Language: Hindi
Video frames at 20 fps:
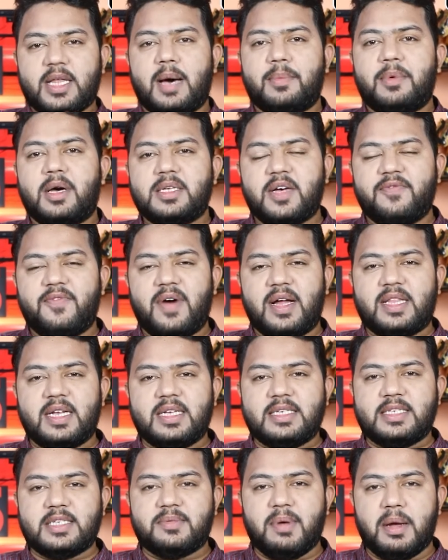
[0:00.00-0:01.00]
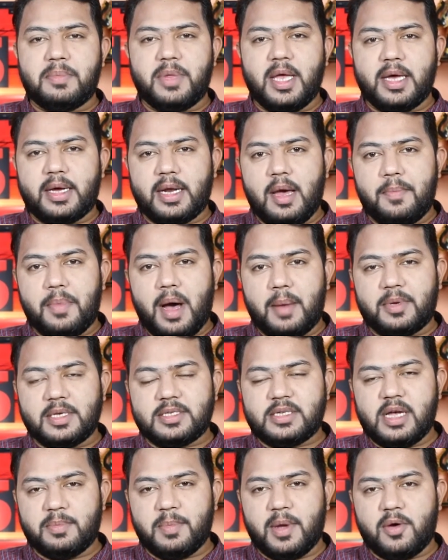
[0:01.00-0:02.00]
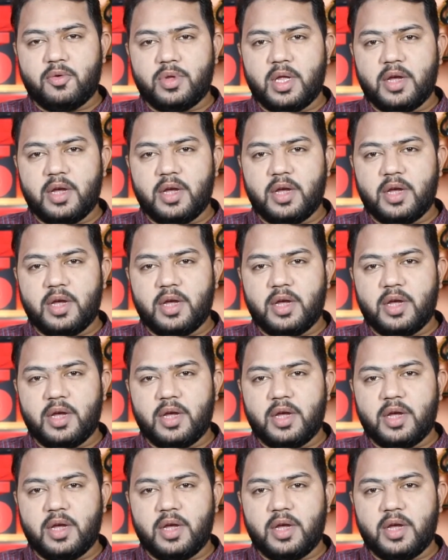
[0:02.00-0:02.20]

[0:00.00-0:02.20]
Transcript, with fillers: है आपका संवाद 365 देख रहे हैं आप आपके साथ मैं हूं